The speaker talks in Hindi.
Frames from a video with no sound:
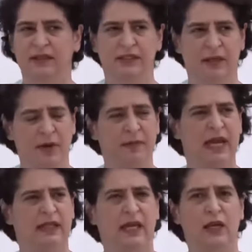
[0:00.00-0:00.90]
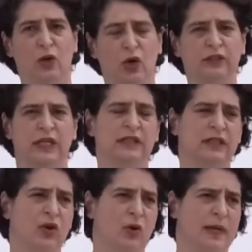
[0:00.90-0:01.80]
जब हम कहते हैं लोकतंत्र
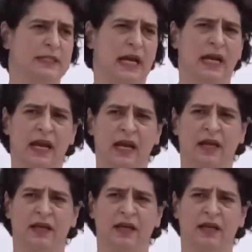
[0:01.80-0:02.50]
को बचाना है